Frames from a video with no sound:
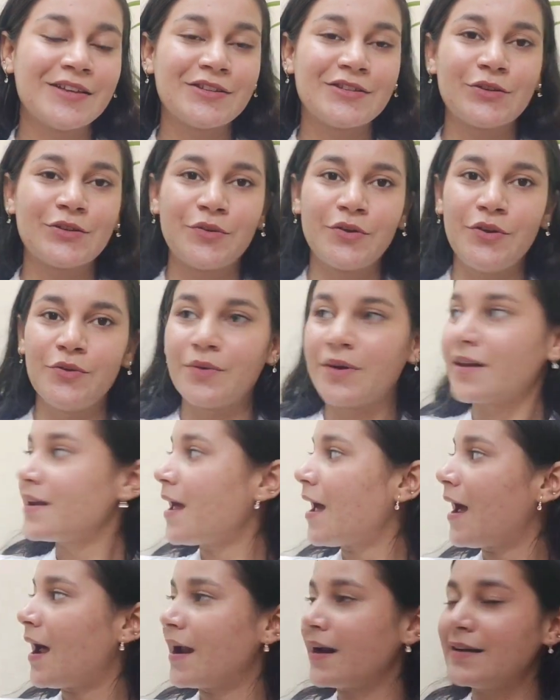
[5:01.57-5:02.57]
सो यू कैन
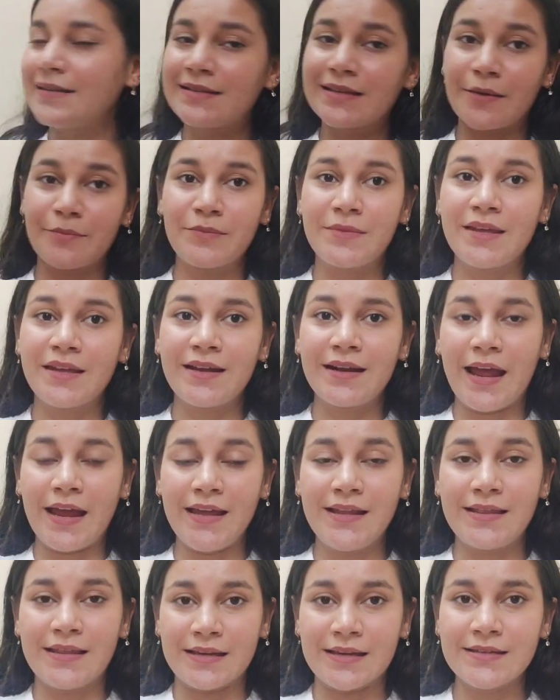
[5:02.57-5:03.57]
ऐड समथिंग लाइक
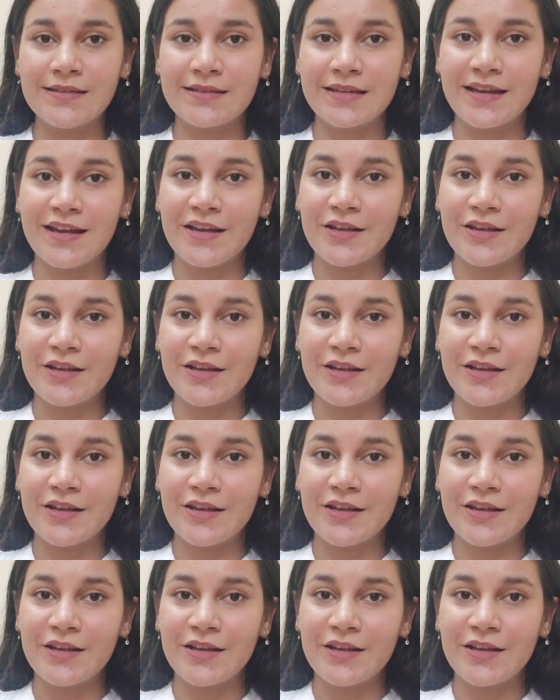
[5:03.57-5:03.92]
दिस